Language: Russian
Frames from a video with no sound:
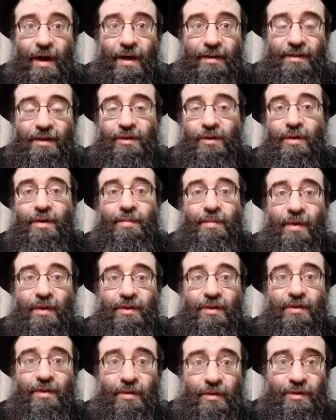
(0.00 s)
А за что они
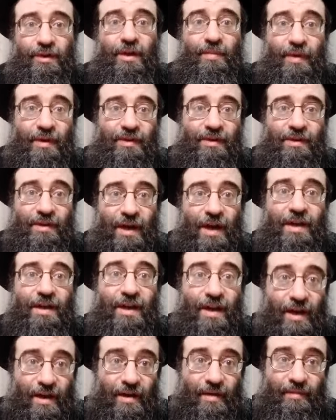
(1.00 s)
повешены? За то, что они притесняли
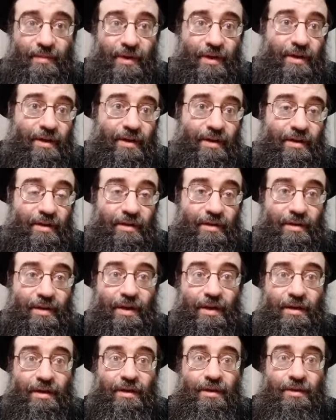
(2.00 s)
герем,
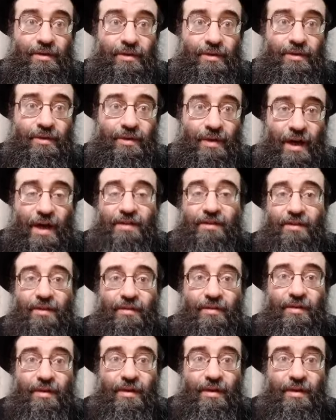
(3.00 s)
да, чужестранцев.